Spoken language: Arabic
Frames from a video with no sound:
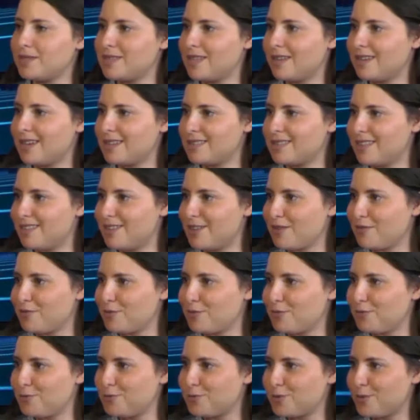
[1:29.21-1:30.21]
سله سله في
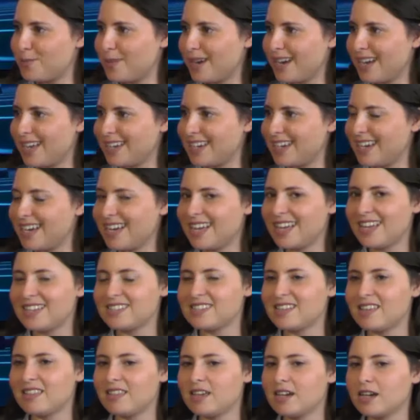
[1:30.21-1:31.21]
الفورمة مع
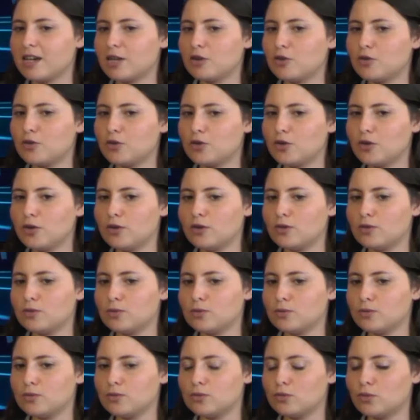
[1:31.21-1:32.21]
الغاز هذاك الكل
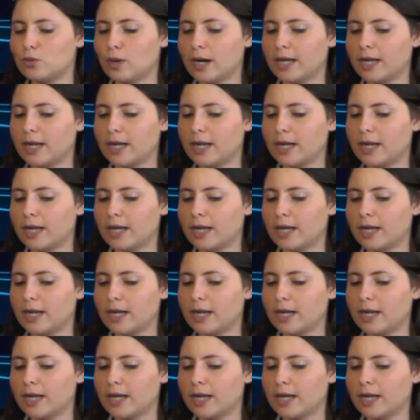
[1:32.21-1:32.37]
و...